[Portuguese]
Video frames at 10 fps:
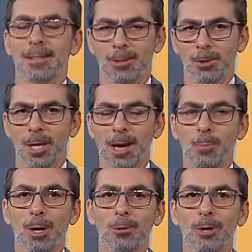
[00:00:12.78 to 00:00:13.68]
Olá,
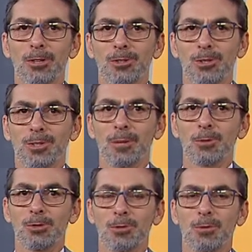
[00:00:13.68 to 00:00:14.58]
boa noite.
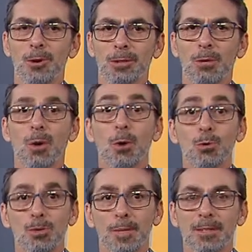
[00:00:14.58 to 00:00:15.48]
Estamos de volta com a
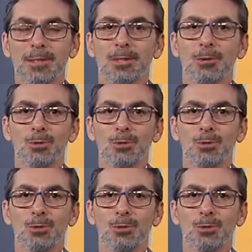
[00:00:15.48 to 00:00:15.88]
última edição